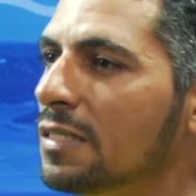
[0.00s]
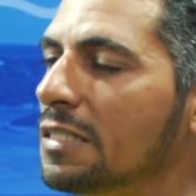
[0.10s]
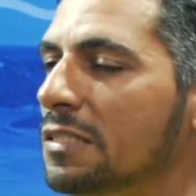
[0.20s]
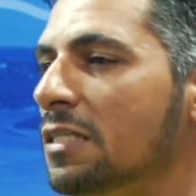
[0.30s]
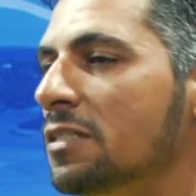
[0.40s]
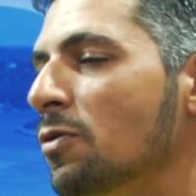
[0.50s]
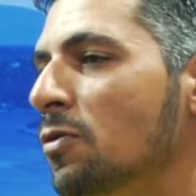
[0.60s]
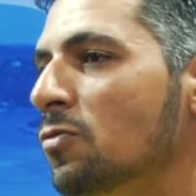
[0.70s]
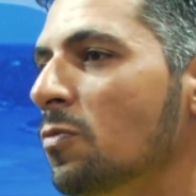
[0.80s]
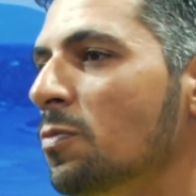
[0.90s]
a gente tinha que escolher um
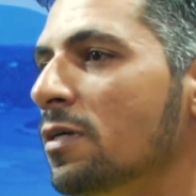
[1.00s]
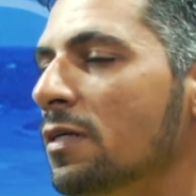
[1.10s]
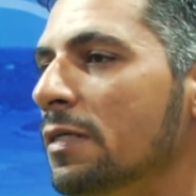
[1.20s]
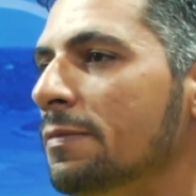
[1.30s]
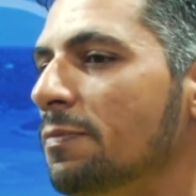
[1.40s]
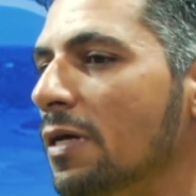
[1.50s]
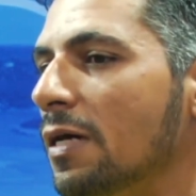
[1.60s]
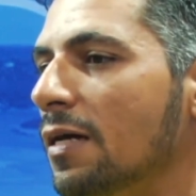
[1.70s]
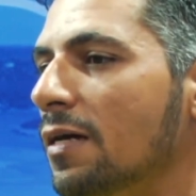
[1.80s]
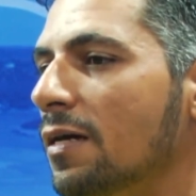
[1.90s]
nome
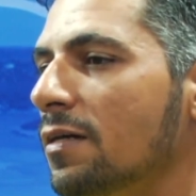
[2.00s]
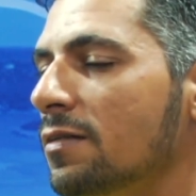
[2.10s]
para